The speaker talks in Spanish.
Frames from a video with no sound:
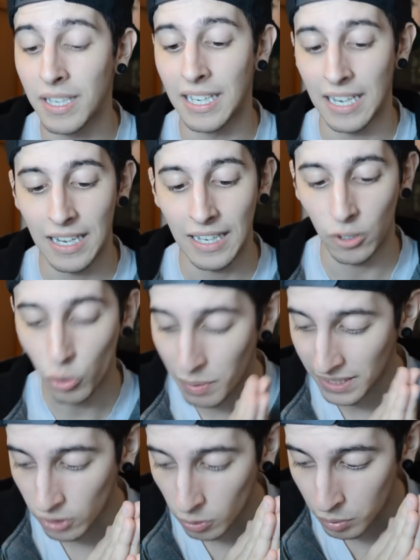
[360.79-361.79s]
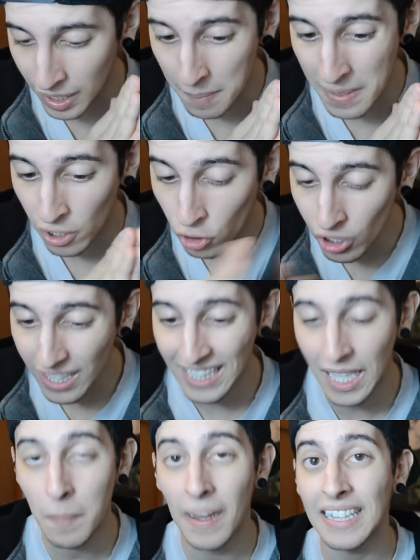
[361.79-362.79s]
mi canal, estoy pasando por la mejor
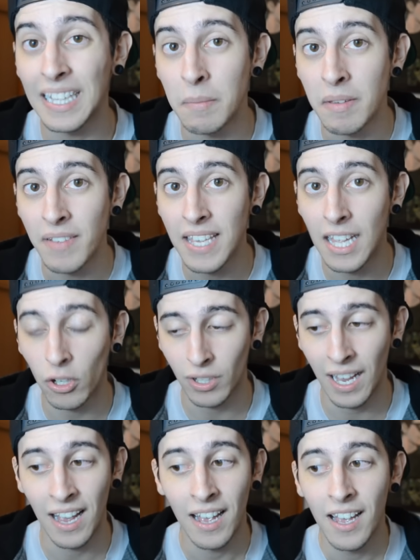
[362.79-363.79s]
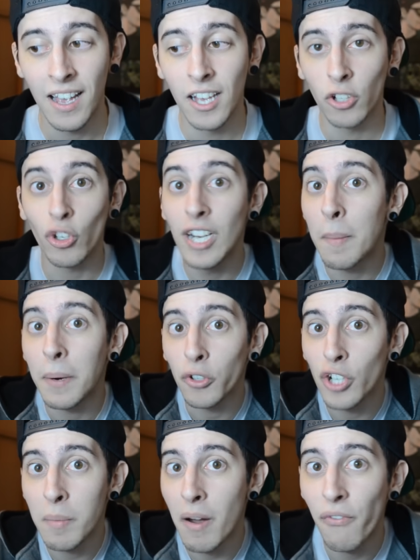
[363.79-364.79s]
etapa de mi vida, o sea, soy la
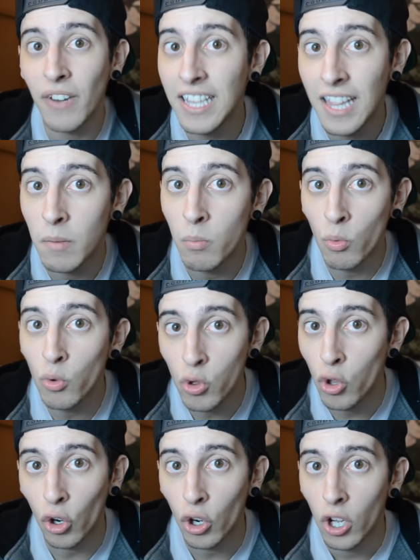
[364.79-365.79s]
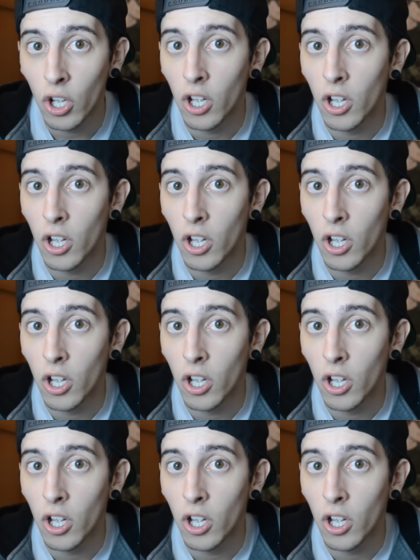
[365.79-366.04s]
persona más feliz del mundo.